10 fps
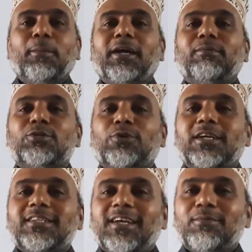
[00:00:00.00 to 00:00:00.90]
प्यारे बच्चों
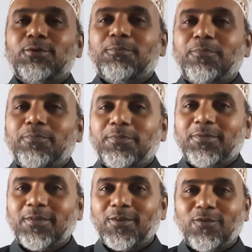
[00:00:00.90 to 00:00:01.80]
कैसे हैं आप सब
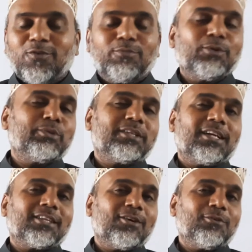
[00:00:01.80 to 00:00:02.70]
उम्मीद
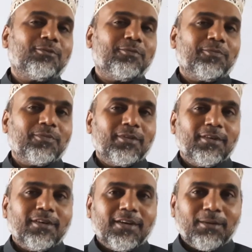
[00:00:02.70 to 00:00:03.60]
करता हूँ
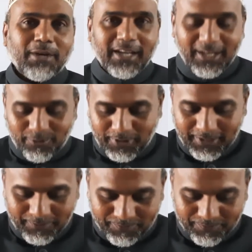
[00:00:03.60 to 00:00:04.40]
अब खैर होंगे